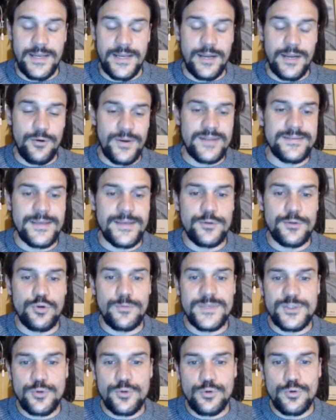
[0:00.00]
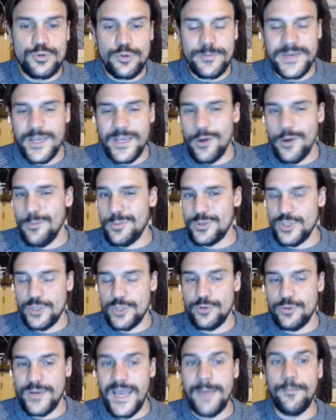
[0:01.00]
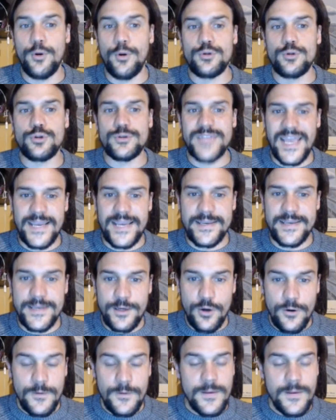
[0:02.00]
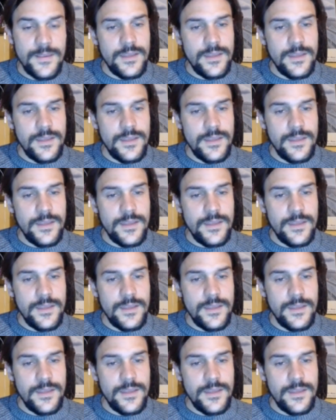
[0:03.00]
Allora, intanto mi scuso perché è un progetto che è molto tecnico,